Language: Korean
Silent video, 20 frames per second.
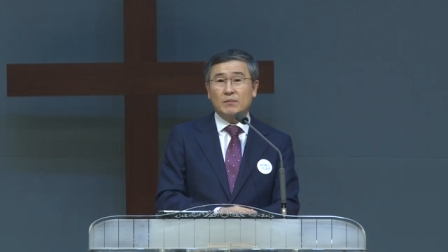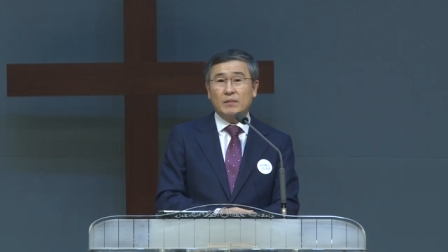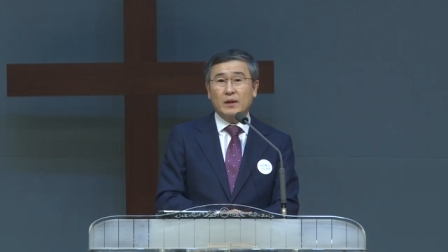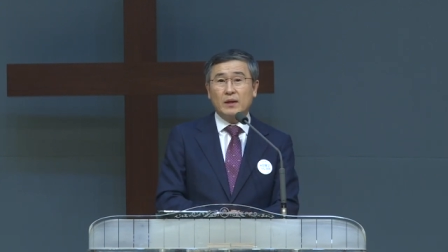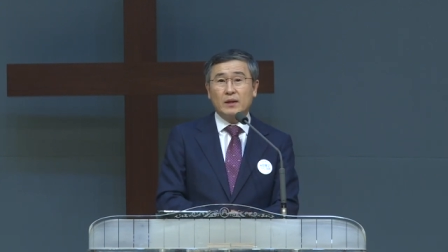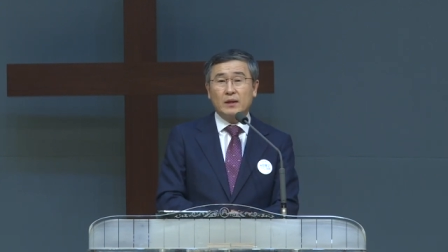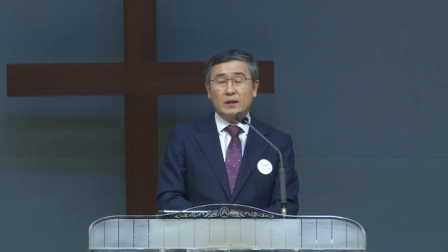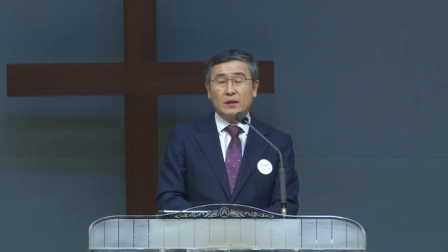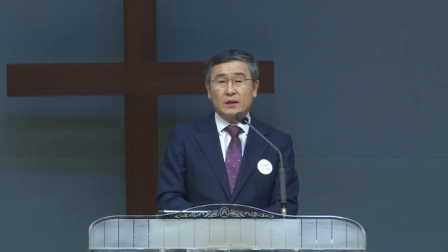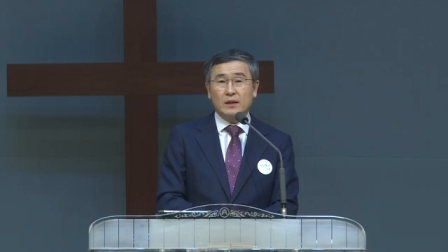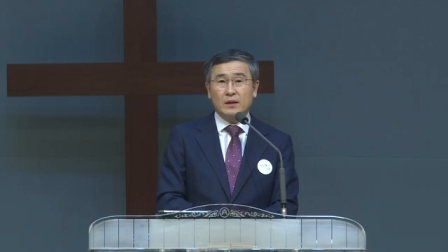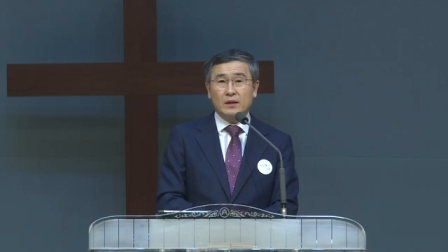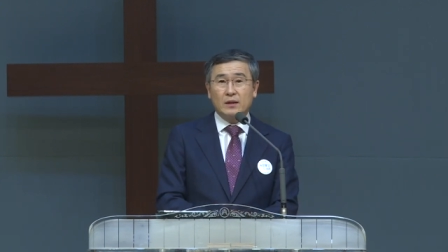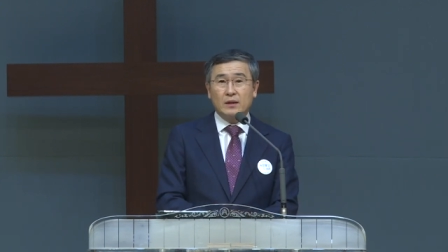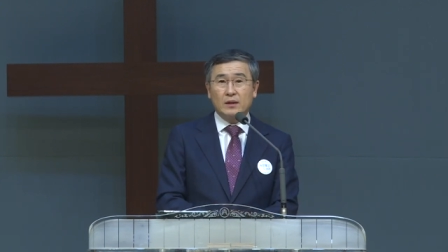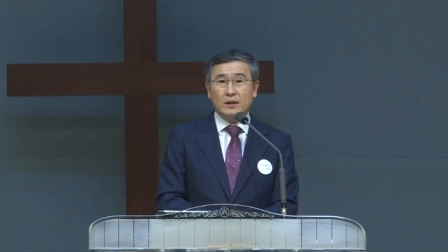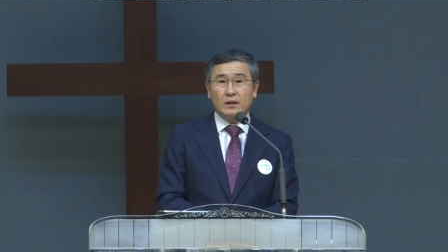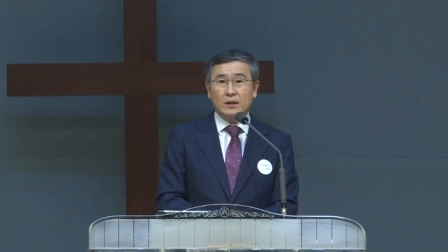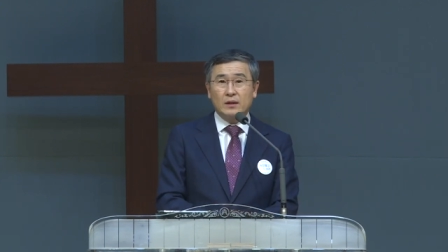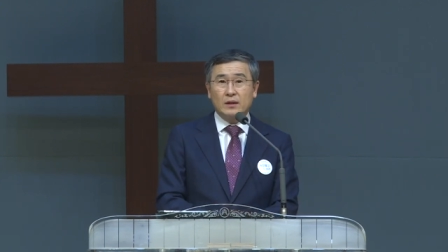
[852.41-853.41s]
말이
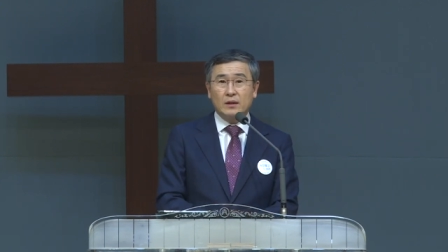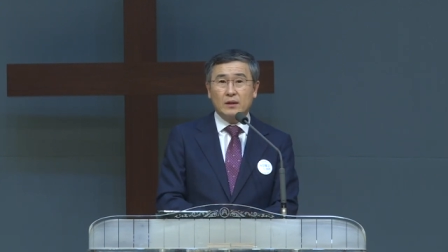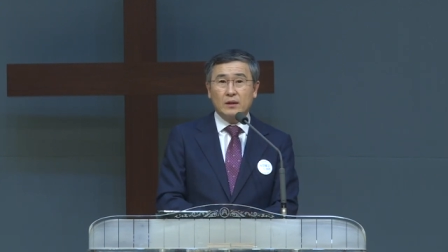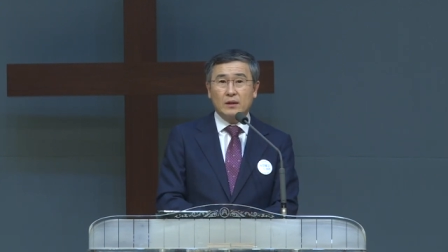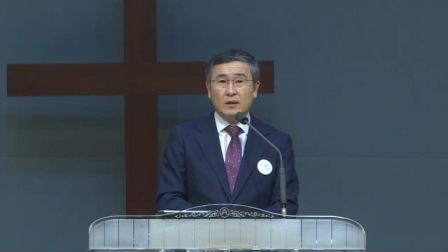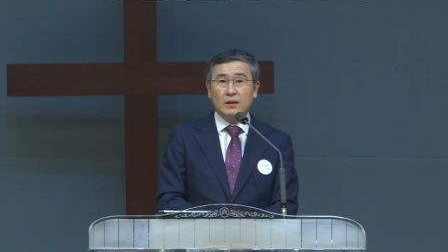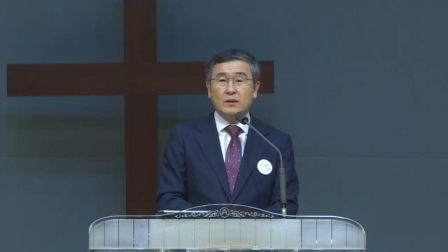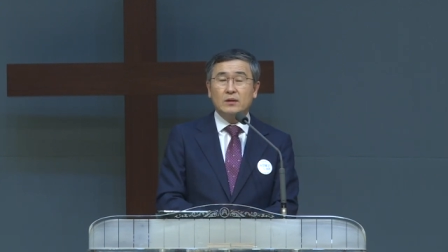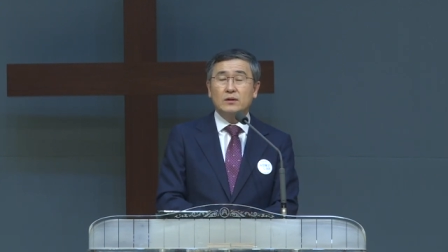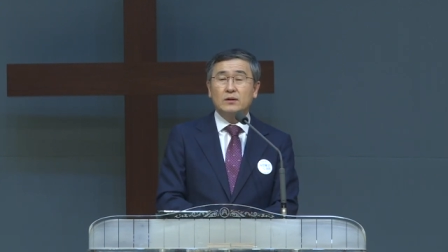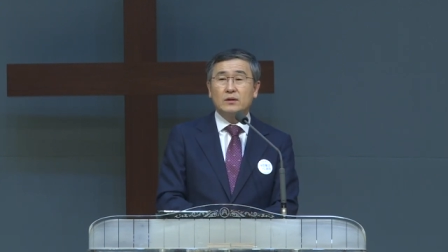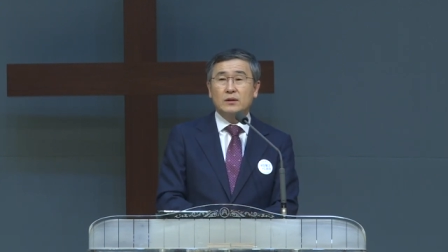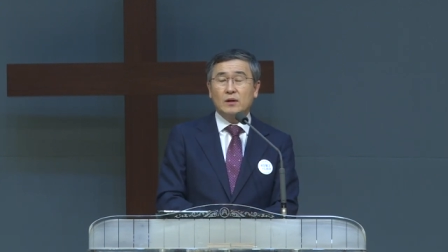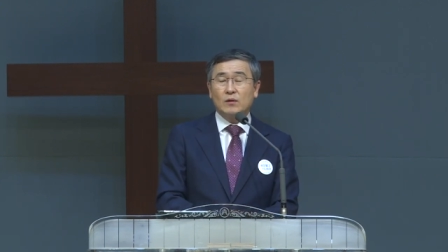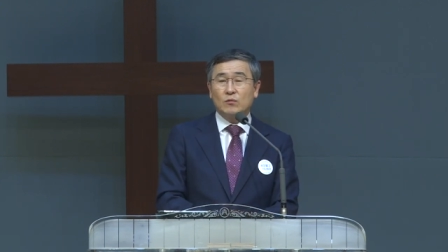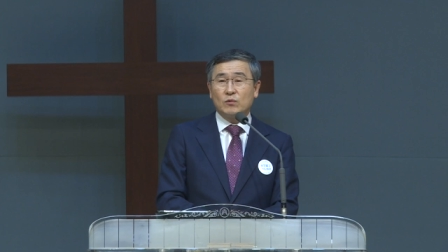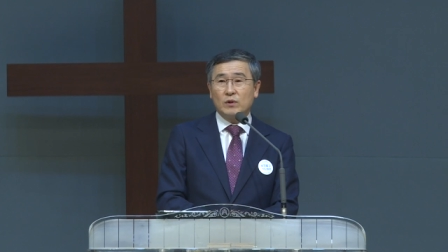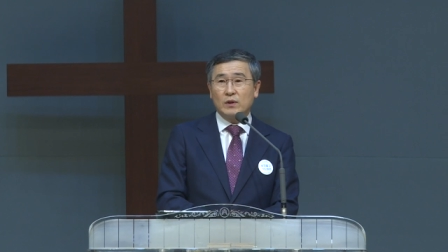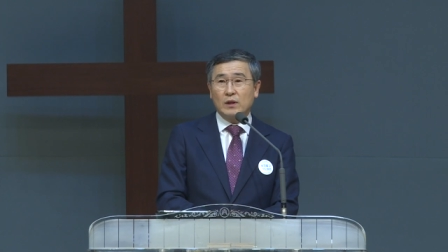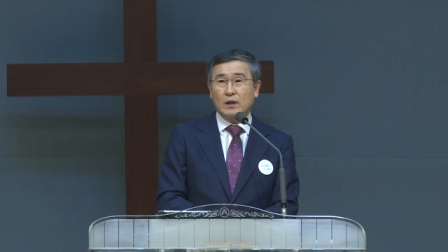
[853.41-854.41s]
이런 때
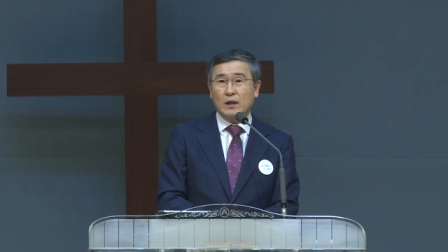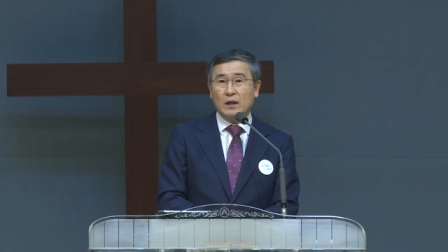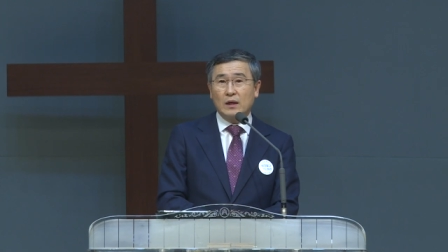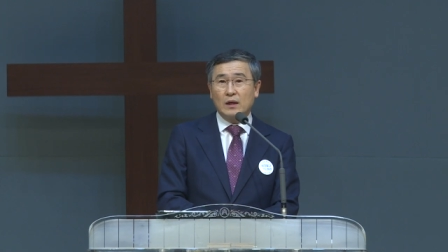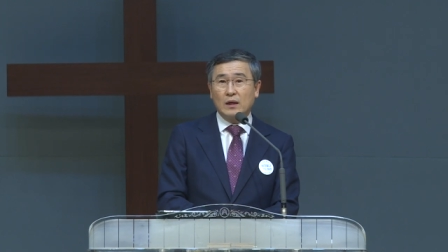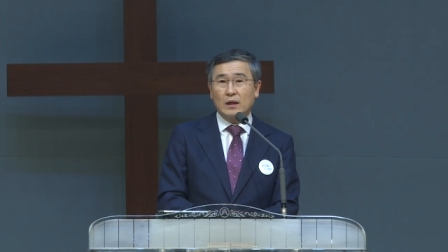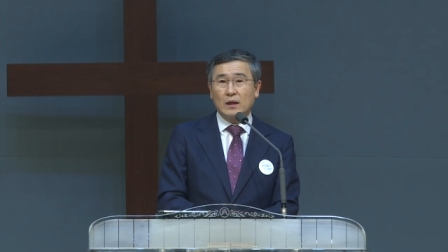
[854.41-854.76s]
우리가